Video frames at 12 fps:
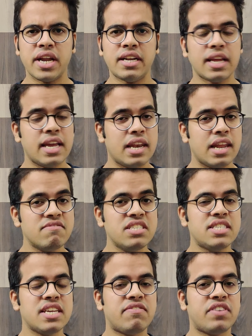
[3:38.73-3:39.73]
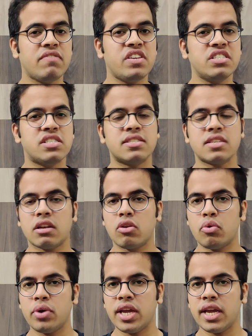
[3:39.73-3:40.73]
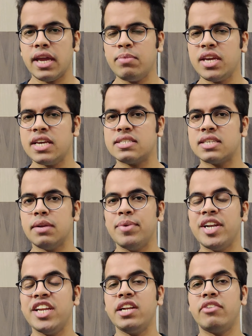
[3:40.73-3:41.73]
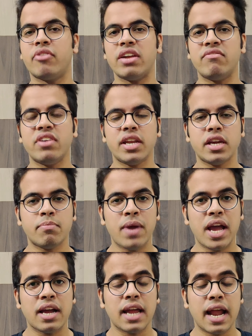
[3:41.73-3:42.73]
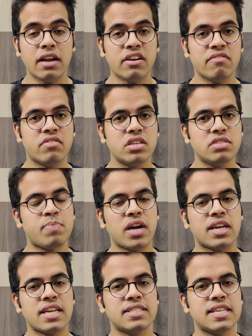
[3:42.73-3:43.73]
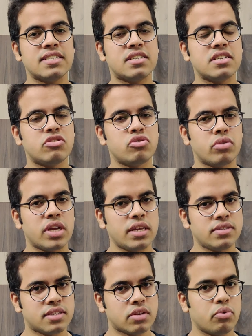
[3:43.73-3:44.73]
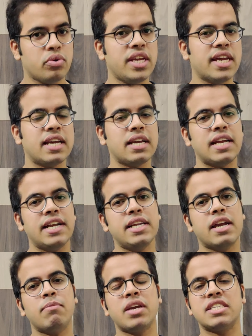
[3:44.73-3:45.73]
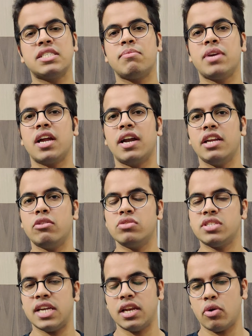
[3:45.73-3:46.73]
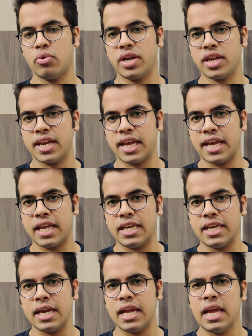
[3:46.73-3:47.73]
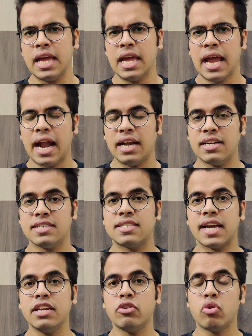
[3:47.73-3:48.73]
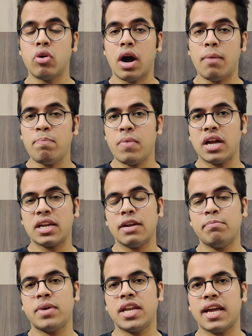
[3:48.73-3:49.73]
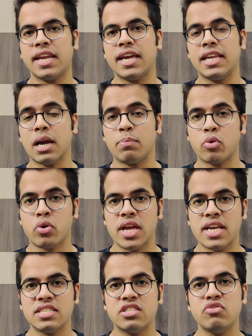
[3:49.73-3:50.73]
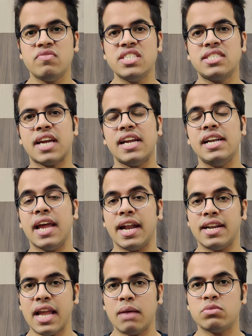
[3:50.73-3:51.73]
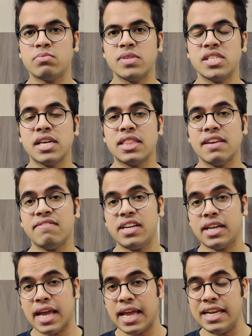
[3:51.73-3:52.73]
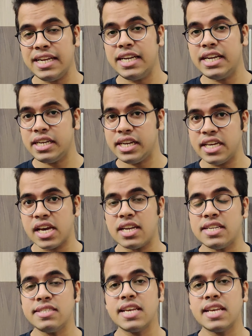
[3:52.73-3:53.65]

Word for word: गेट 11 सेफ्टी फीचर्स इंक्लूडिंग एबीएस ईवीडी ड्राइवर एयरबैग एंड रिवर्स पार्किंग सेंसर्स जो कि जरूरी हैं इंडिया में किसी भी गाड़ी को सेल आउट करने के लिए एंड डिजाइन को अप मार्केट बनाने के लिए आपको एस यू वी स्टाइल्ड हेडलैम्प्स मिल जाते हैं विद एलईडी डी आर